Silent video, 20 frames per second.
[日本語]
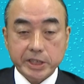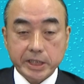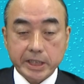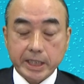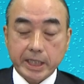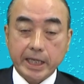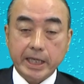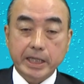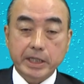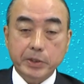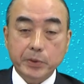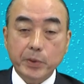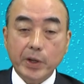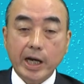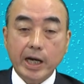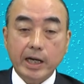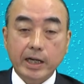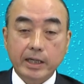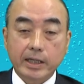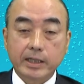経に
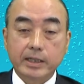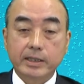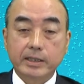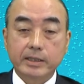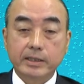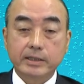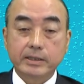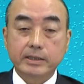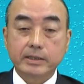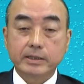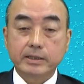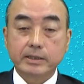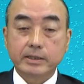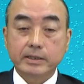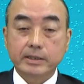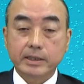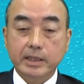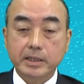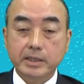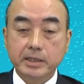は
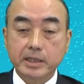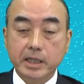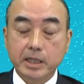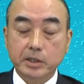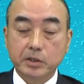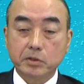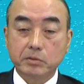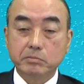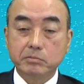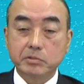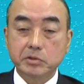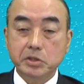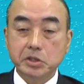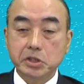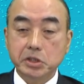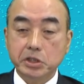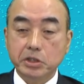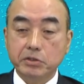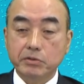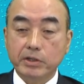体内の無意
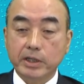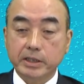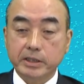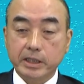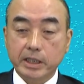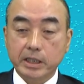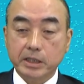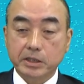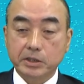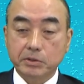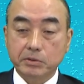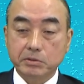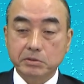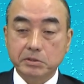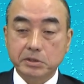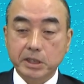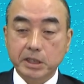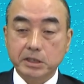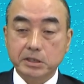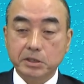識の働きを
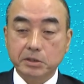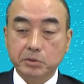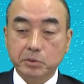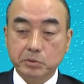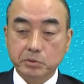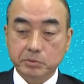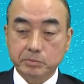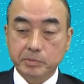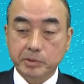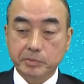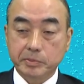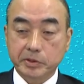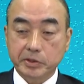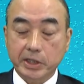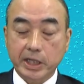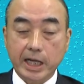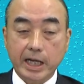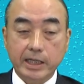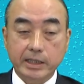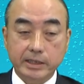司る部分
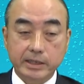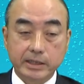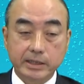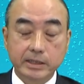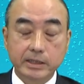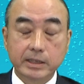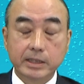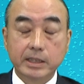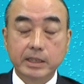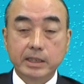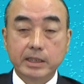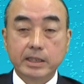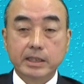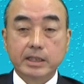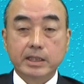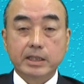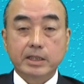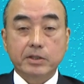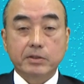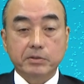があり
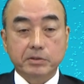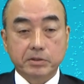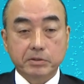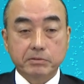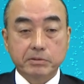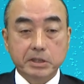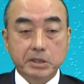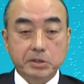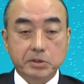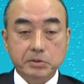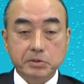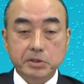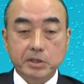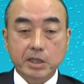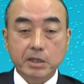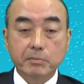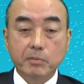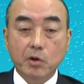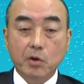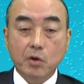呼吸につい
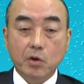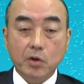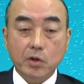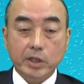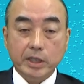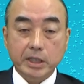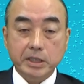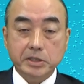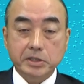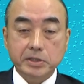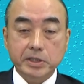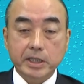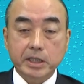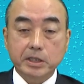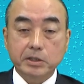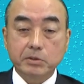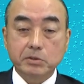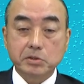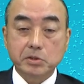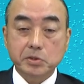ても血
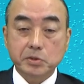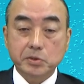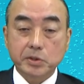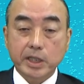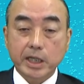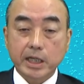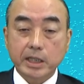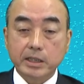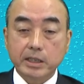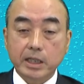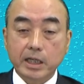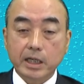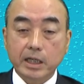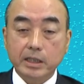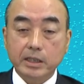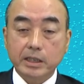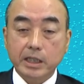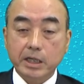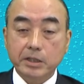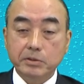液の循環
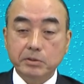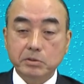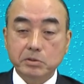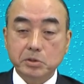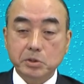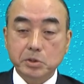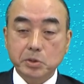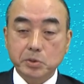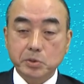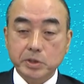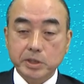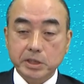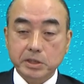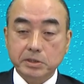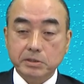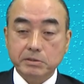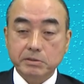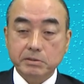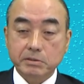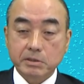や体温調
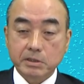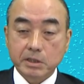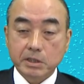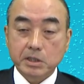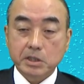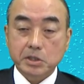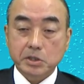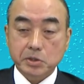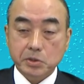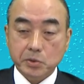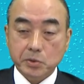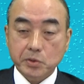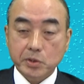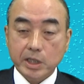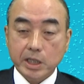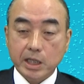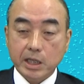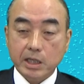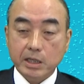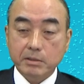節消
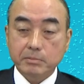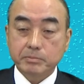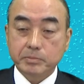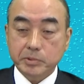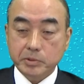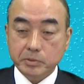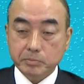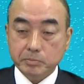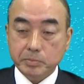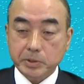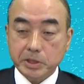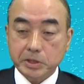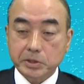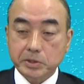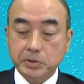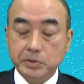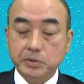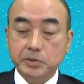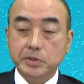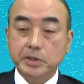化分
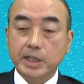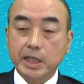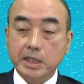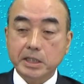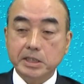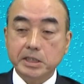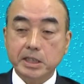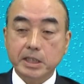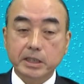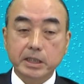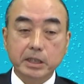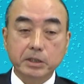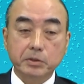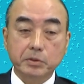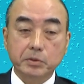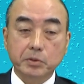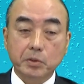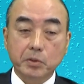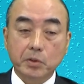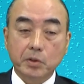泌代謝など
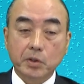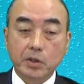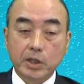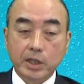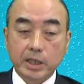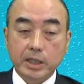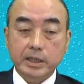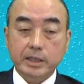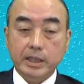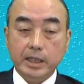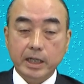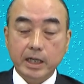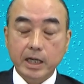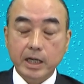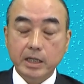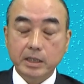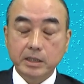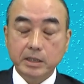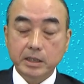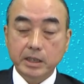と
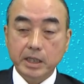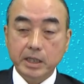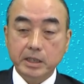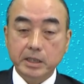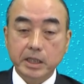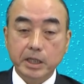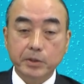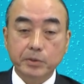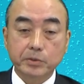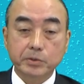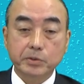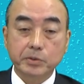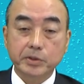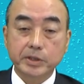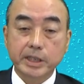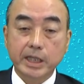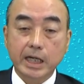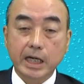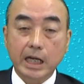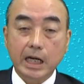互いに連携を取
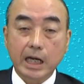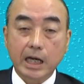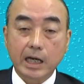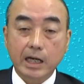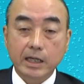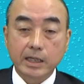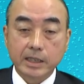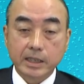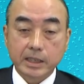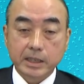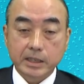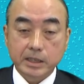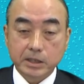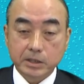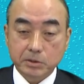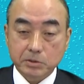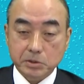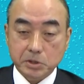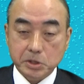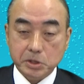りながら
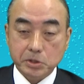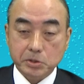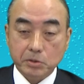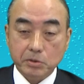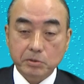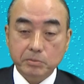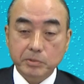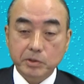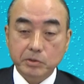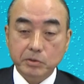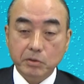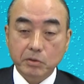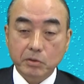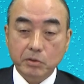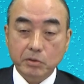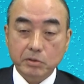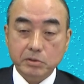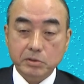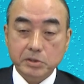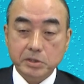命そのもの
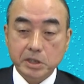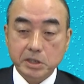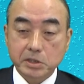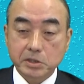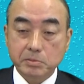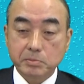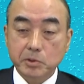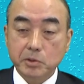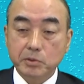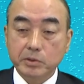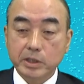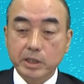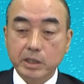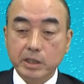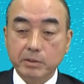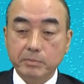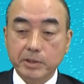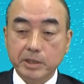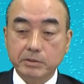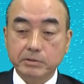を絶妙な
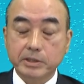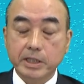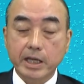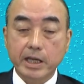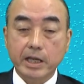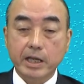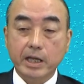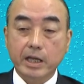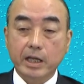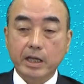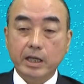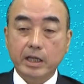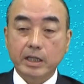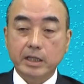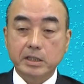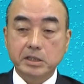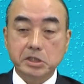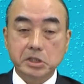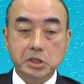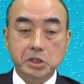レベルで
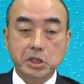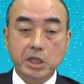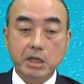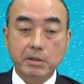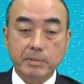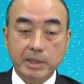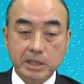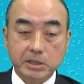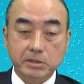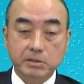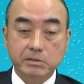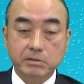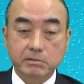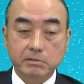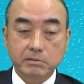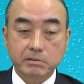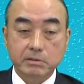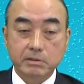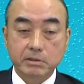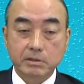維持しています。
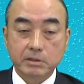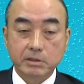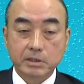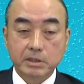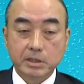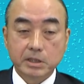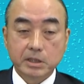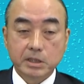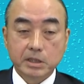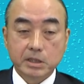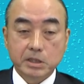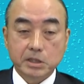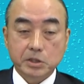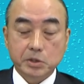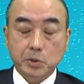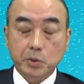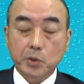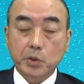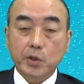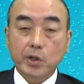
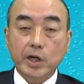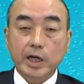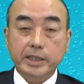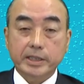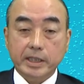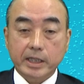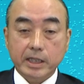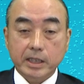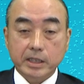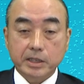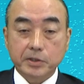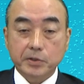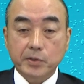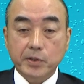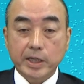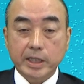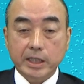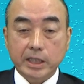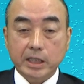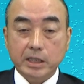その働きの
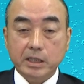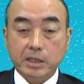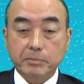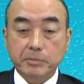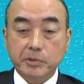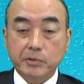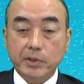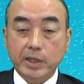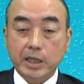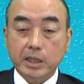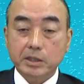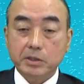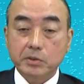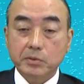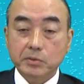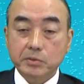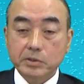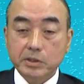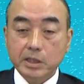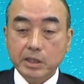ありがたみは
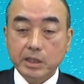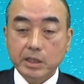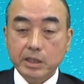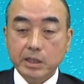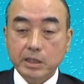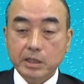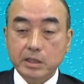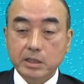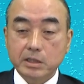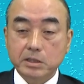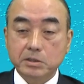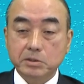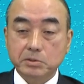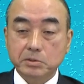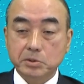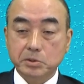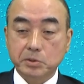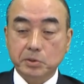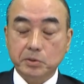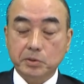到底言い尽
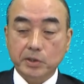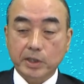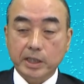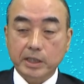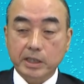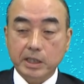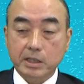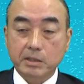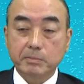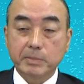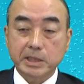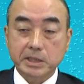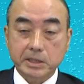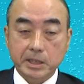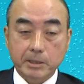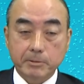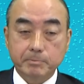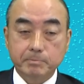くすことができません。